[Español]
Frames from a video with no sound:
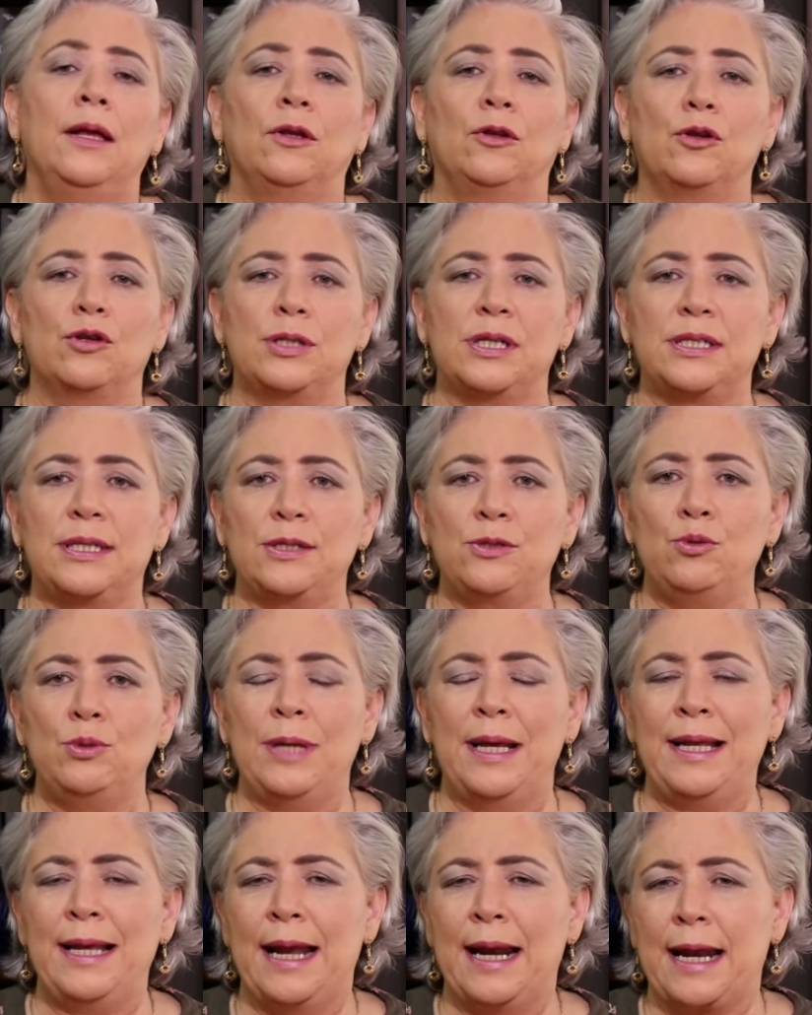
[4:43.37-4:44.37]
Entonces es
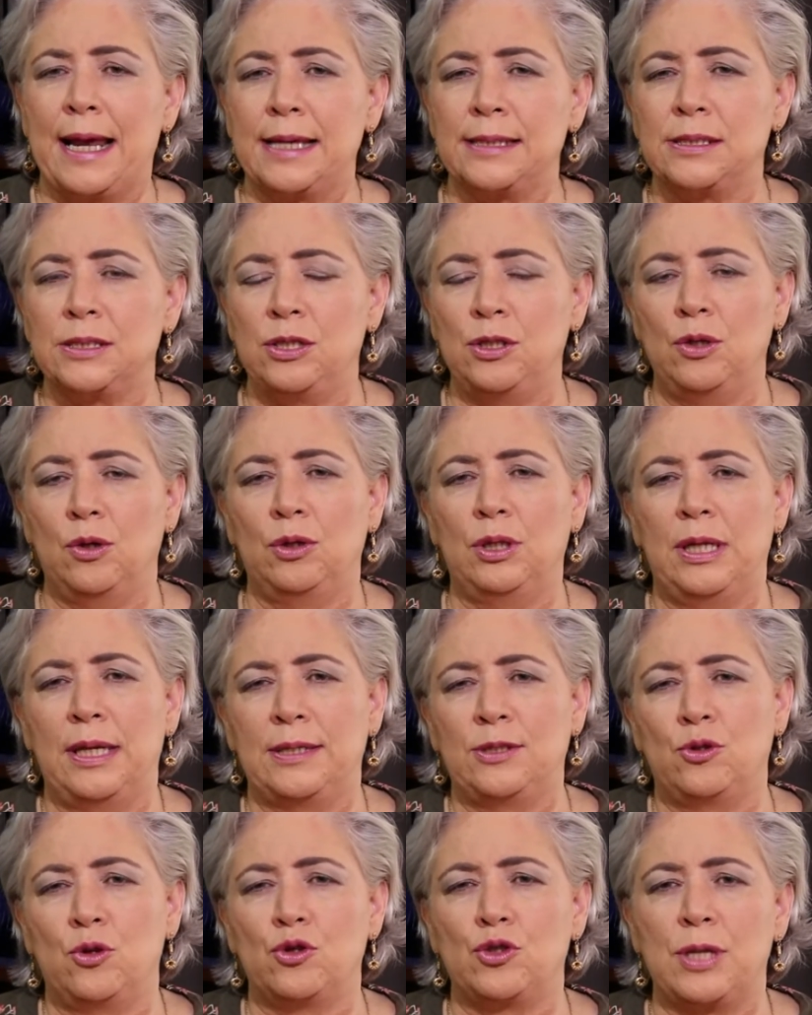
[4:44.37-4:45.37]
una narración
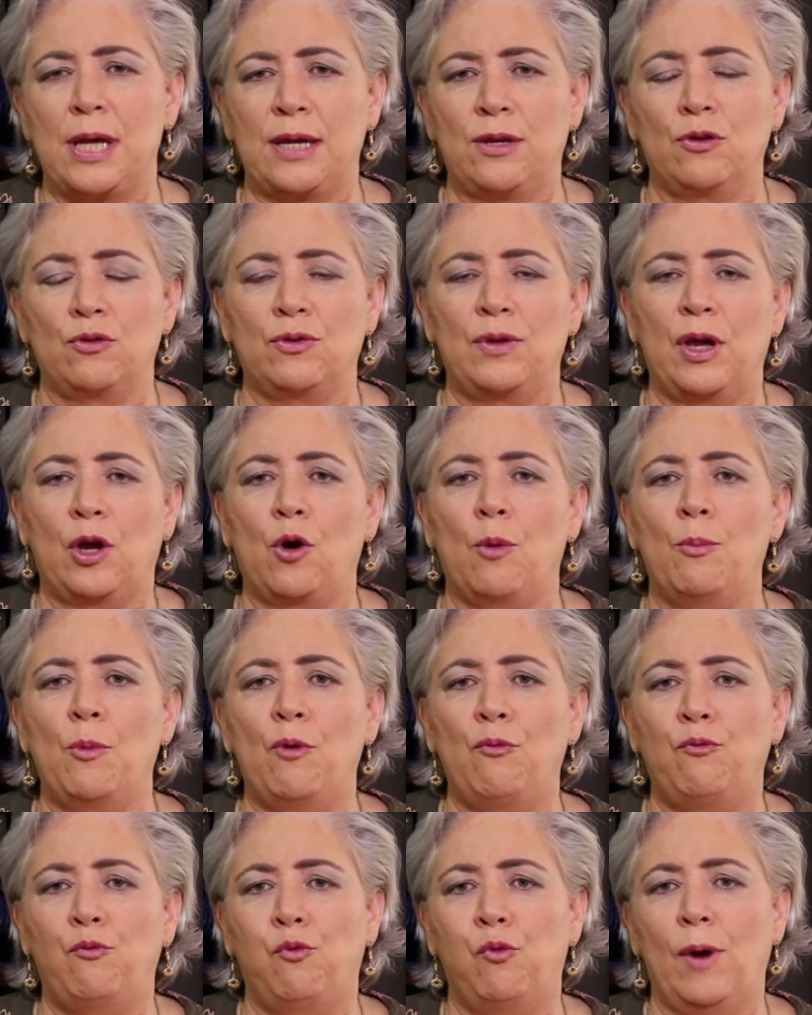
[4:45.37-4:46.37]
de estos años de
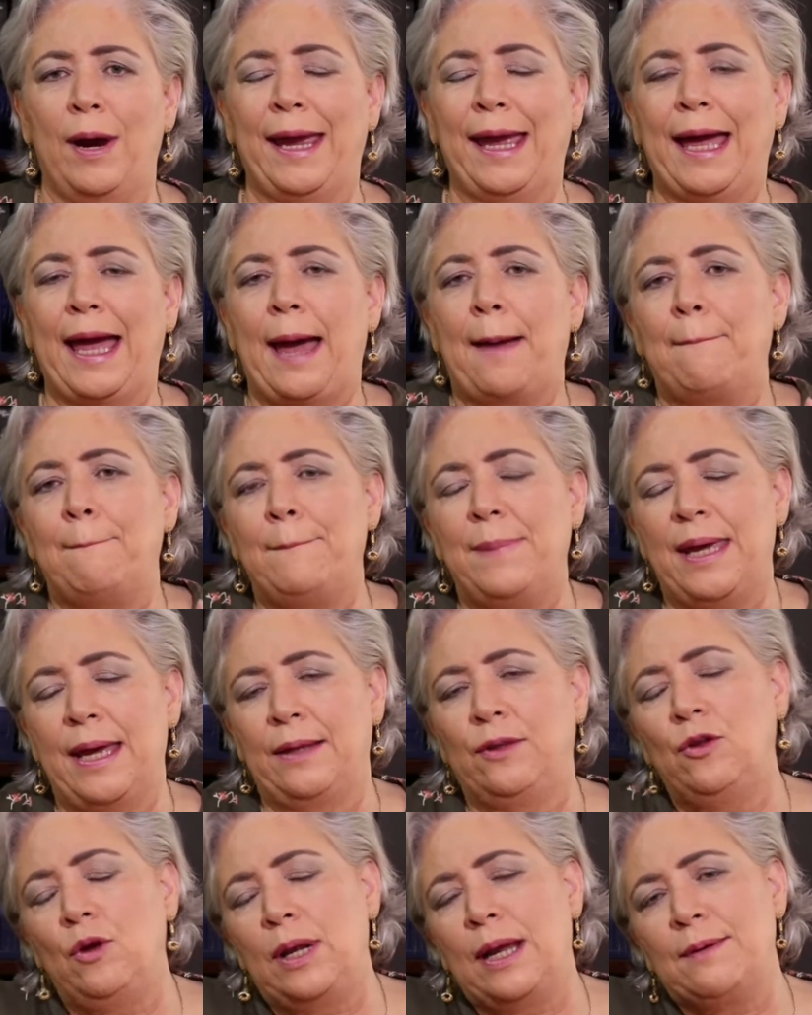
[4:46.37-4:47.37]
cómo fue
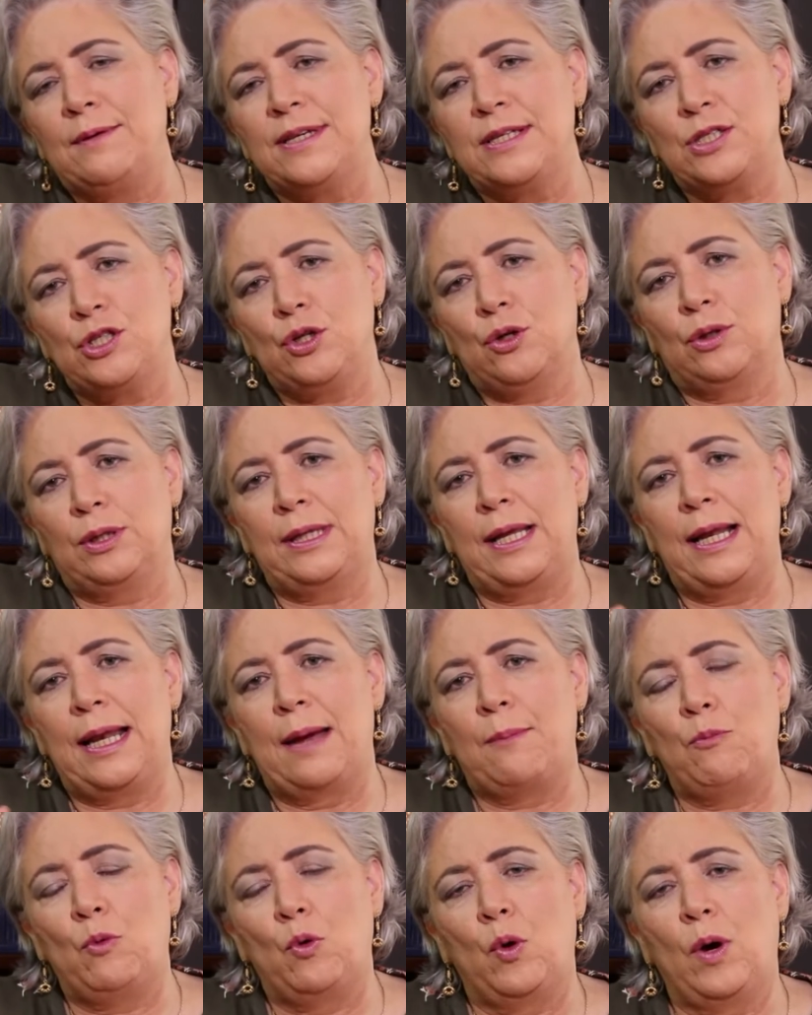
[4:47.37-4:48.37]
cambiando la visión de
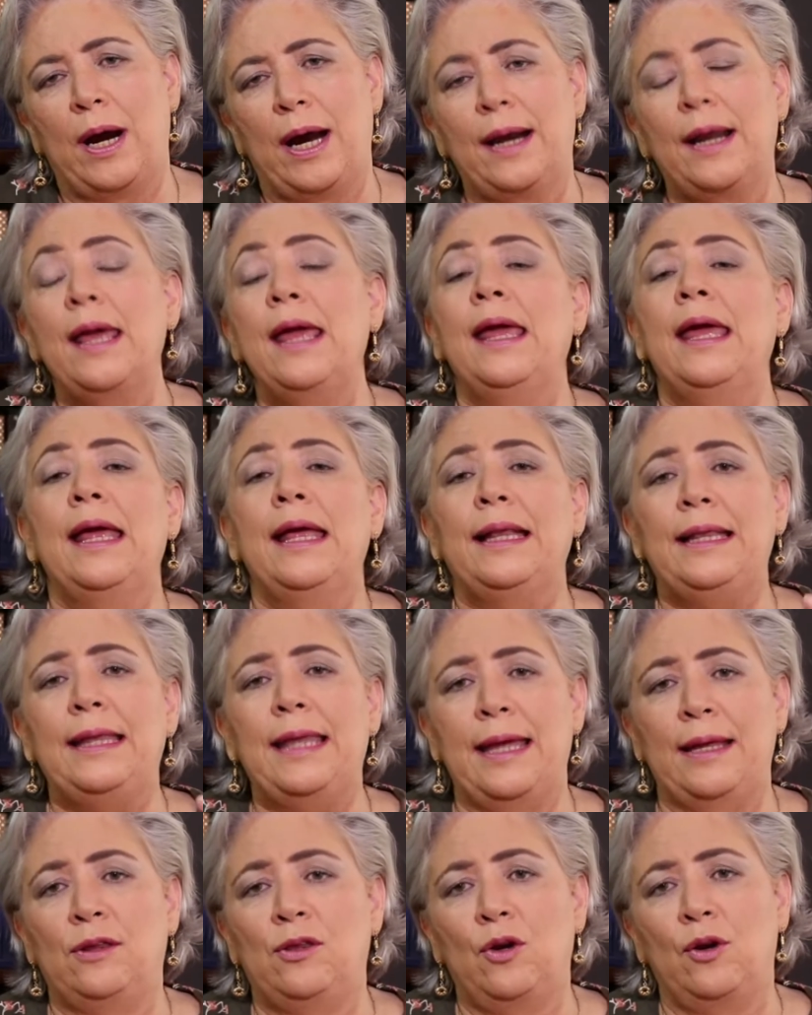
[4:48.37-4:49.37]
la mujer
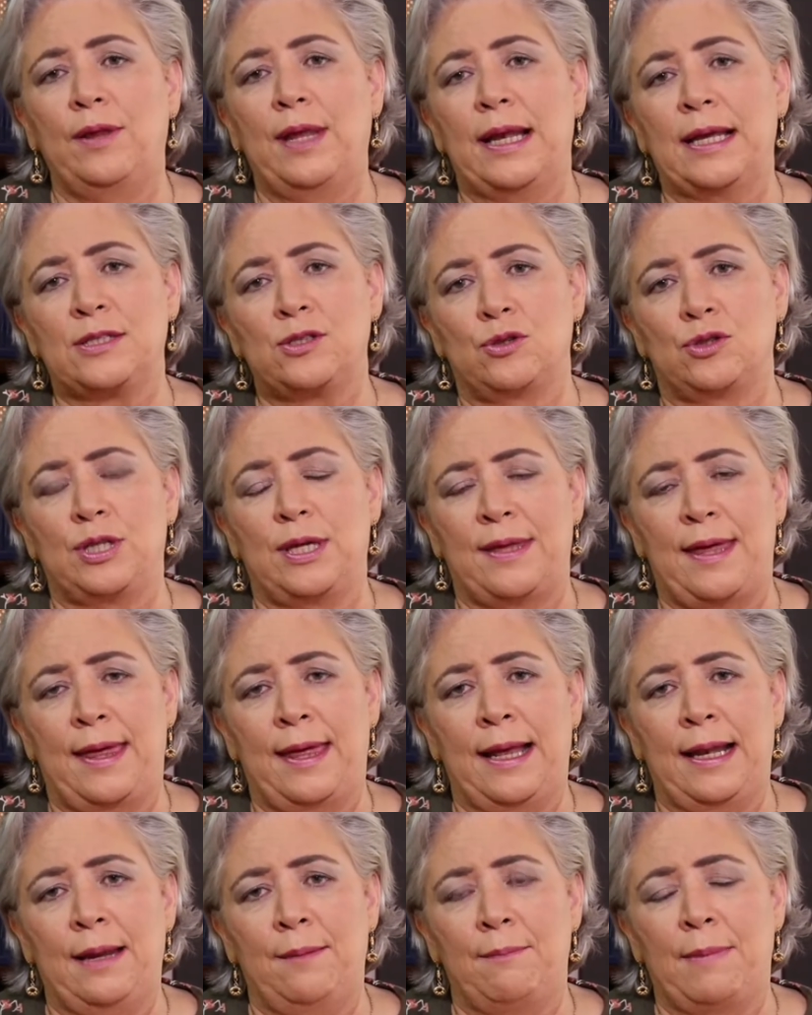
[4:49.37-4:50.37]
dentro de la
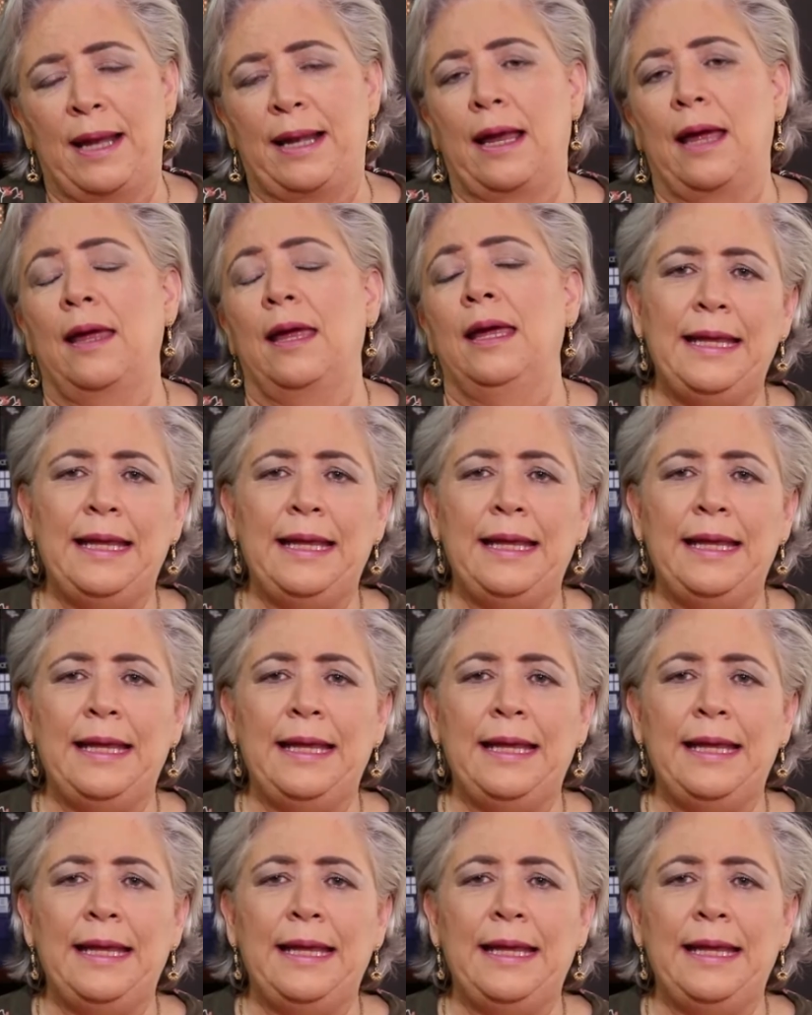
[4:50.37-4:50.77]
sociedad alemana.